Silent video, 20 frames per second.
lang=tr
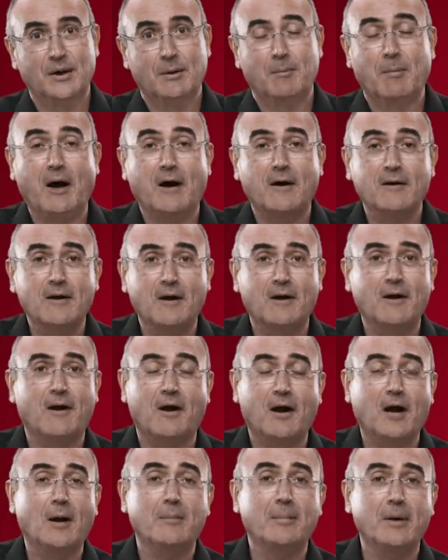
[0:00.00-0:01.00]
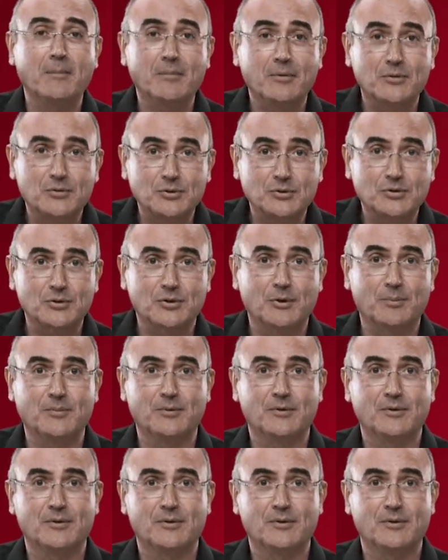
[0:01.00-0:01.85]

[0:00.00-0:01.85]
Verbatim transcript: Bahriyeli abimi düşünüp